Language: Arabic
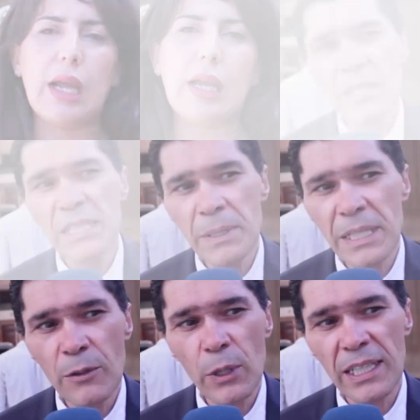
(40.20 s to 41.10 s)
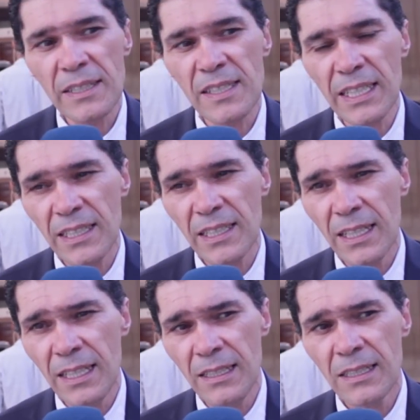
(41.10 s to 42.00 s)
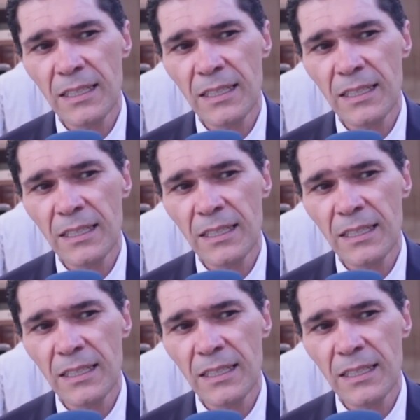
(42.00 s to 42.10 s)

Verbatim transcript: المت بوعكه صحيه